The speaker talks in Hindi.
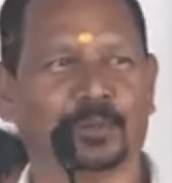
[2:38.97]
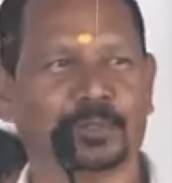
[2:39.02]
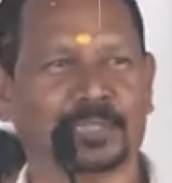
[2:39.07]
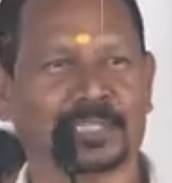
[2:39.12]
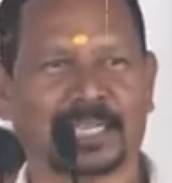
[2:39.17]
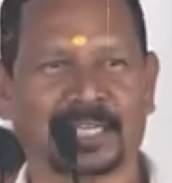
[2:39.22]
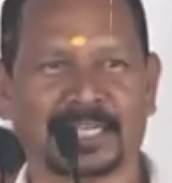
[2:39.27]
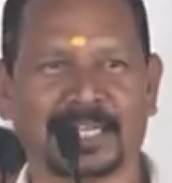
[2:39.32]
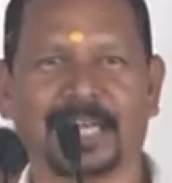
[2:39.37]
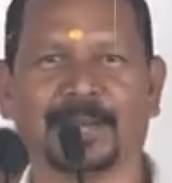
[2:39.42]
को
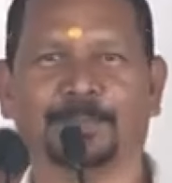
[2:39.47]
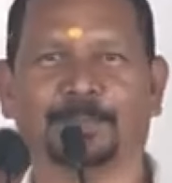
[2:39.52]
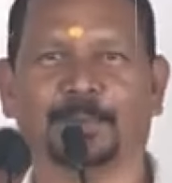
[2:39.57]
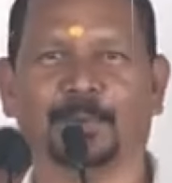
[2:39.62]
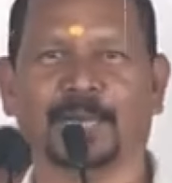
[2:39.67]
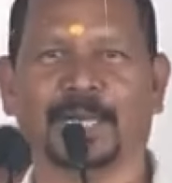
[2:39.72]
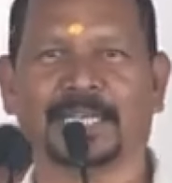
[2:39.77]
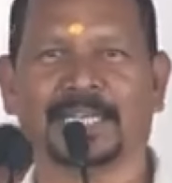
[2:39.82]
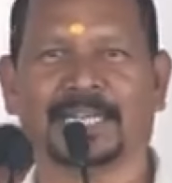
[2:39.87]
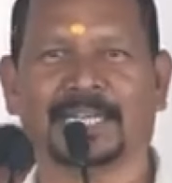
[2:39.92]
सरकार
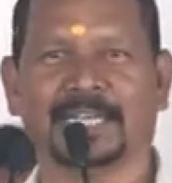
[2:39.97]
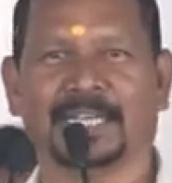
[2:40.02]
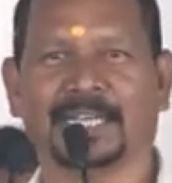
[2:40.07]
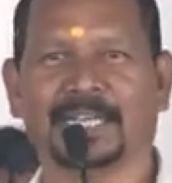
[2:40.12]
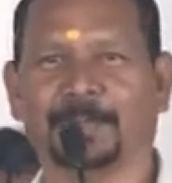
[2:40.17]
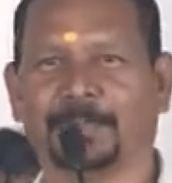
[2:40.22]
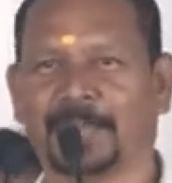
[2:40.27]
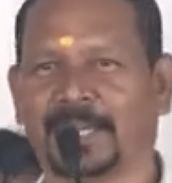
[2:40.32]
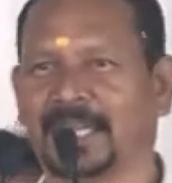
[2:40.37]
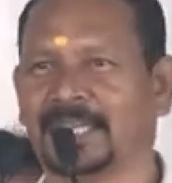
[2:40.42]
पूरा करने
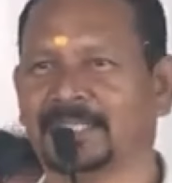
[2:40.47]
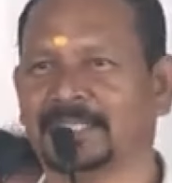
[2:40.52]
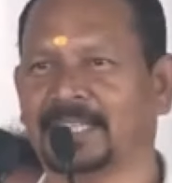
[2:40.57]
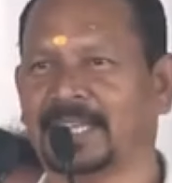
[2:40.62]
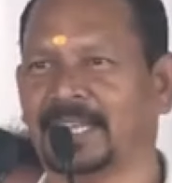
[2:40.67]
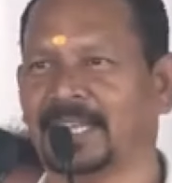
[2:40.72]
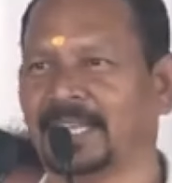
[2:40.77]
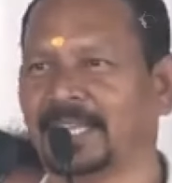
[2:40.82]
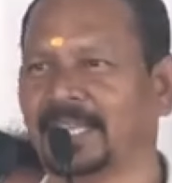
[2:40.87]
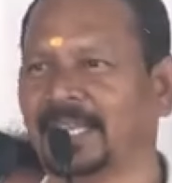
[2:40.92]
का प्रयास
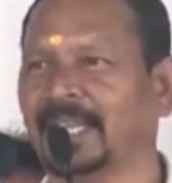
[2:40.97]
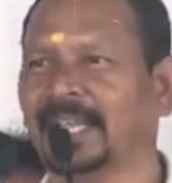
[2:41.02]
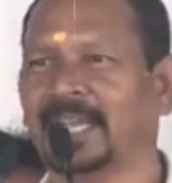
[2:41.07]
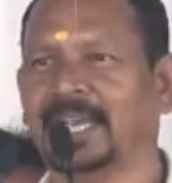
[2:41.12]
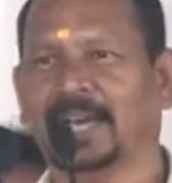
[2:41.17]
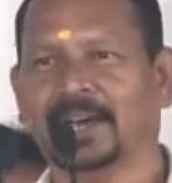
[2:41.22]
करेगी